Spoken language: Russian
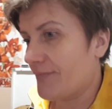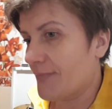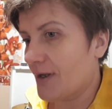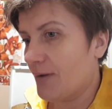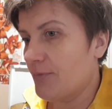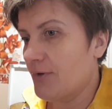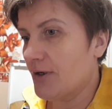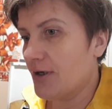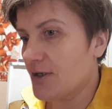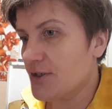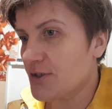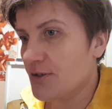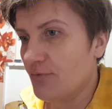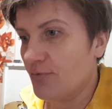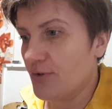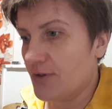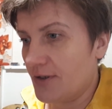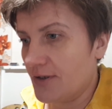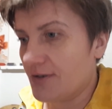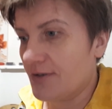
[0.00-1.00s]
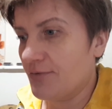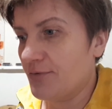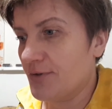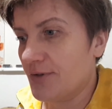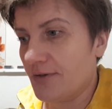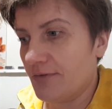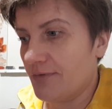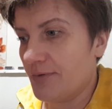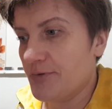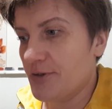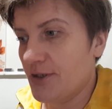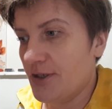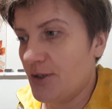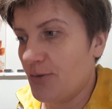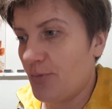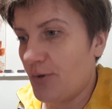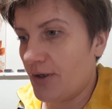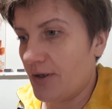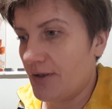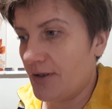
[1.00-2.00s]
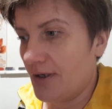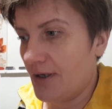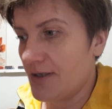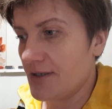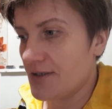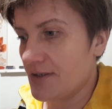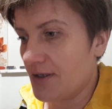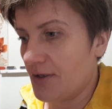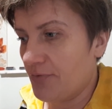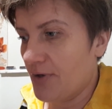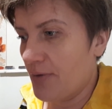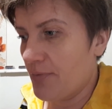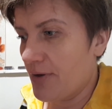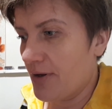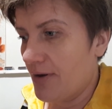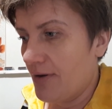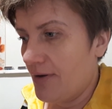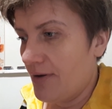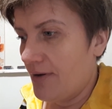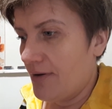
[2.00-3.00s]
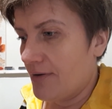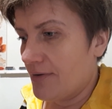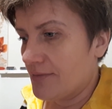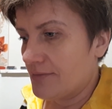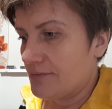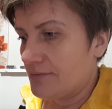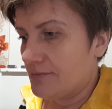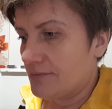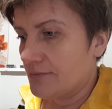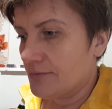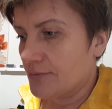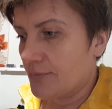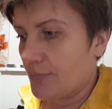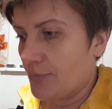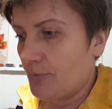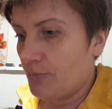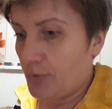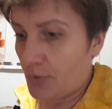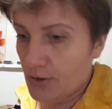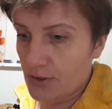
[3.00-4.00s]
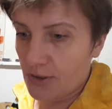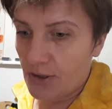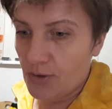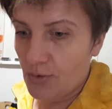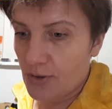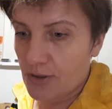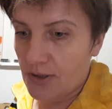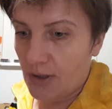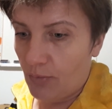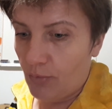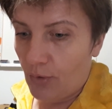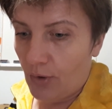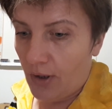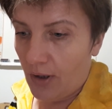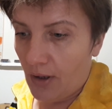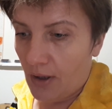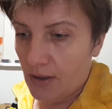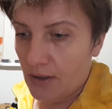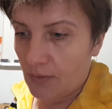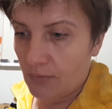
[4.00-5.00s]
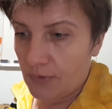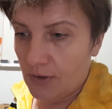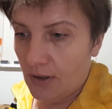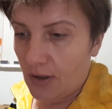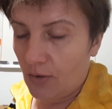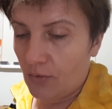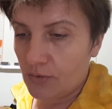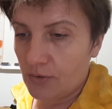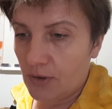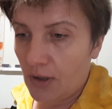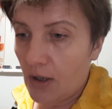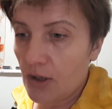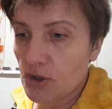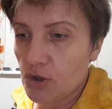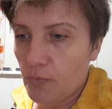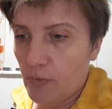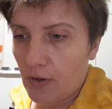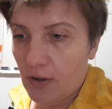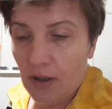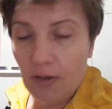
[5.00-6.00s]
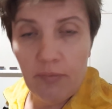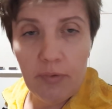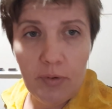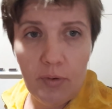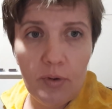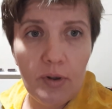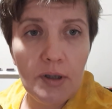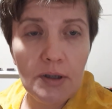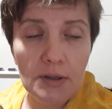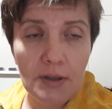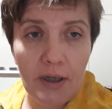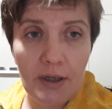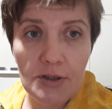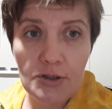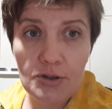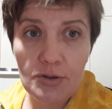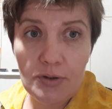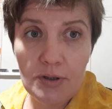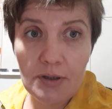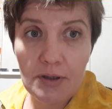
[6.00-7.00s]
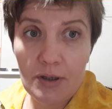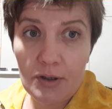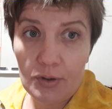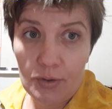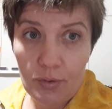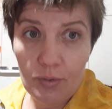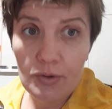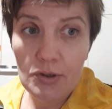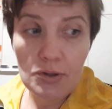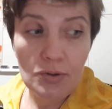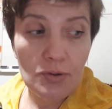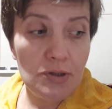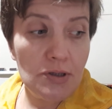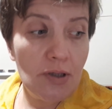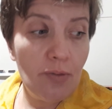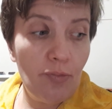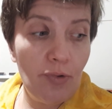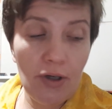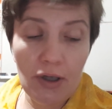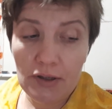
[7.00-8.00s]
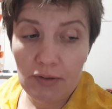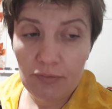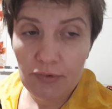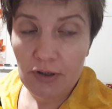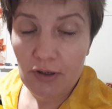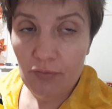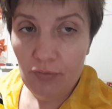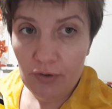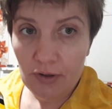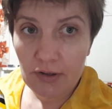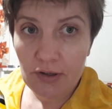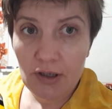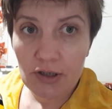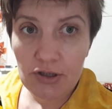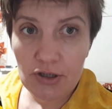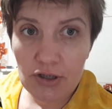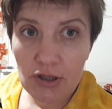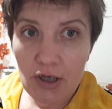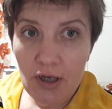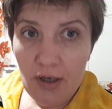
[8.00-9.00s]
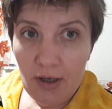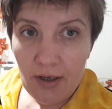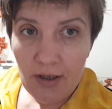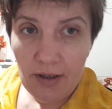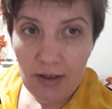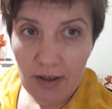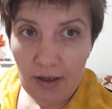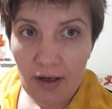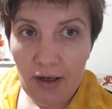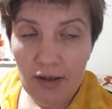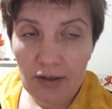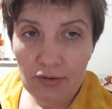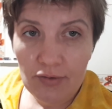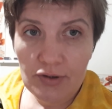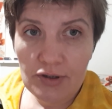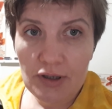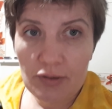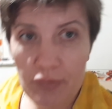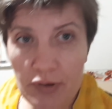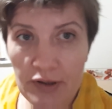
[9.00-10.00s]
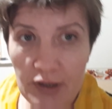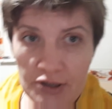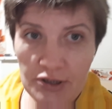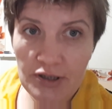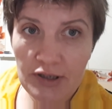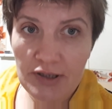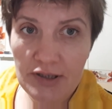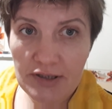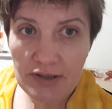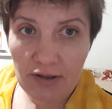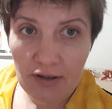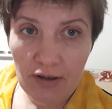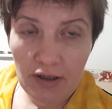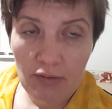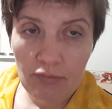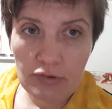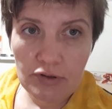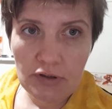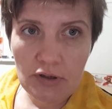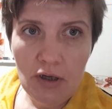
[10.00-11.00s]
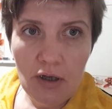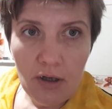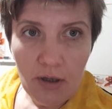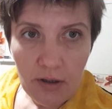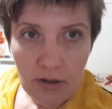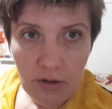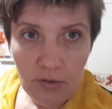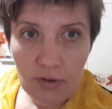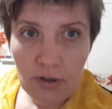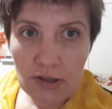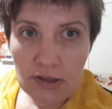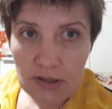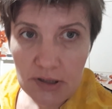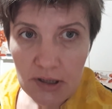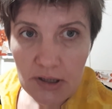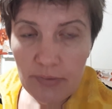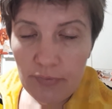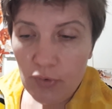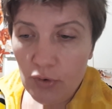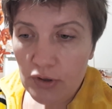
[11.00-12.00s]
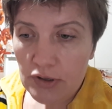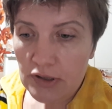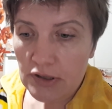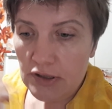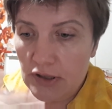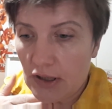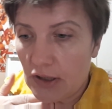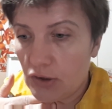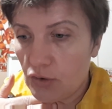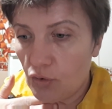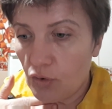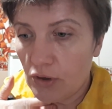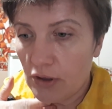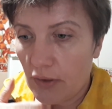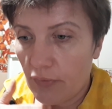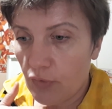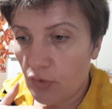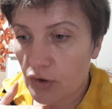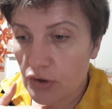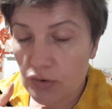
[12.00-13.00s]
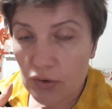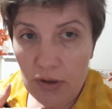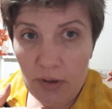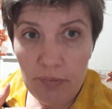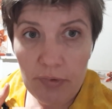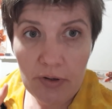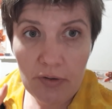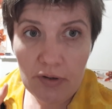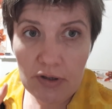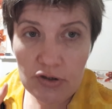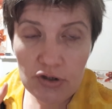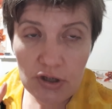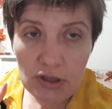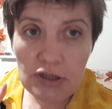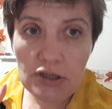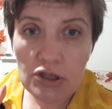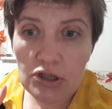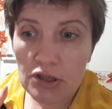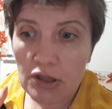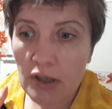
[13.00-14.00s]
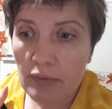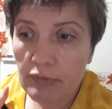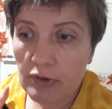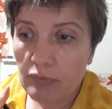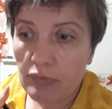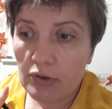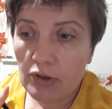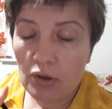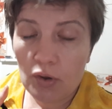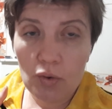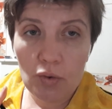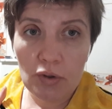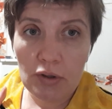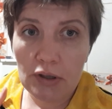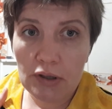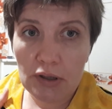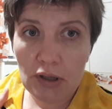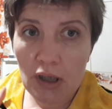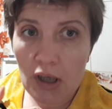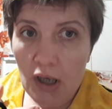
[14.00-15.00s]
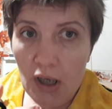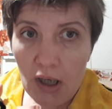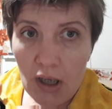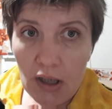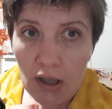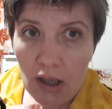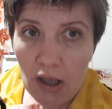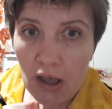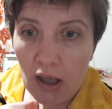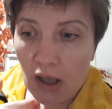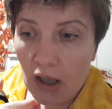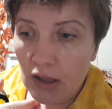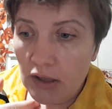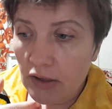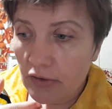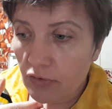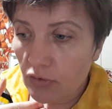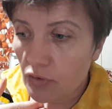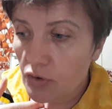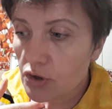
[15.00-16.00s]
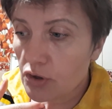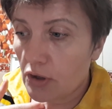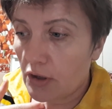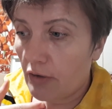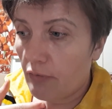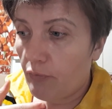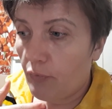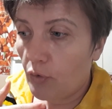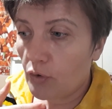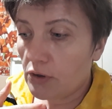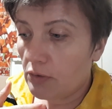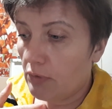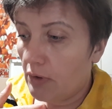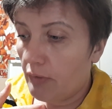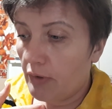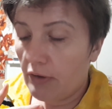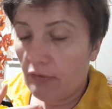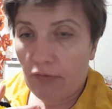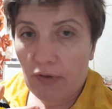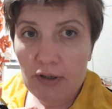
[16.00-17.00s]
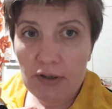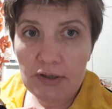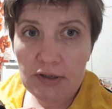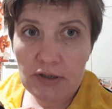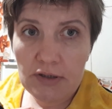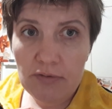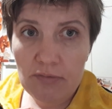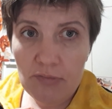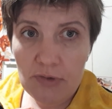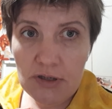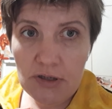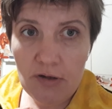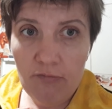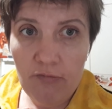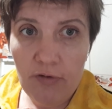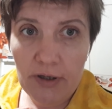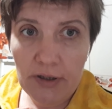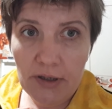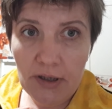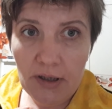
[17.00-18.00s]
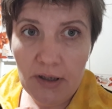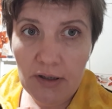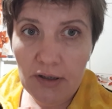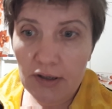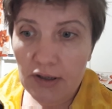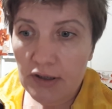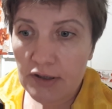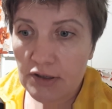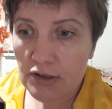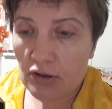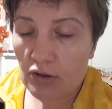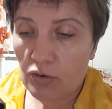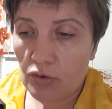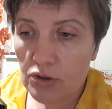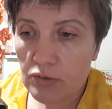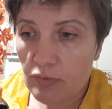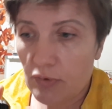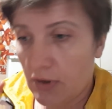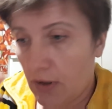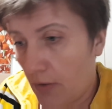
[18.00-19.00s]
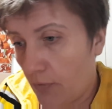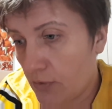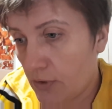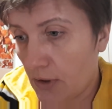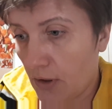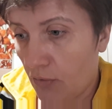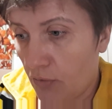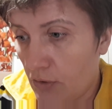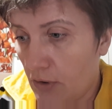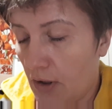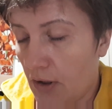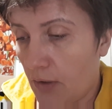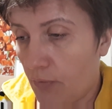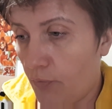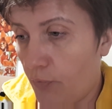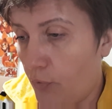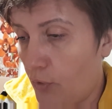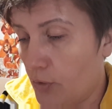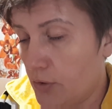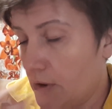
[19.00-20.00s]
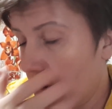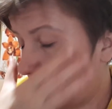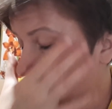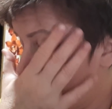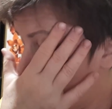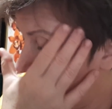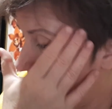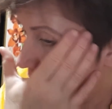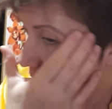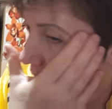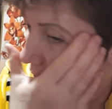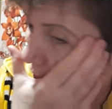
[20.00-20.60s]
Мне кажется, вот это вот вообще не передать словами. Он просто идет с тобой рядом, да, он, да, еще пока плохо, да, еще не так, но он идет с тобой рядом, ты его не тащишь. Я реально, то есть как бы даже для Инстаграма, я говорю, я стала мерзнуть, я иду, я мерзну. Я первый раз в жизни шла, мне было холодно, а не то, что я потом обливалась, извините, обвоняла и текло с меня вот так вот под градом.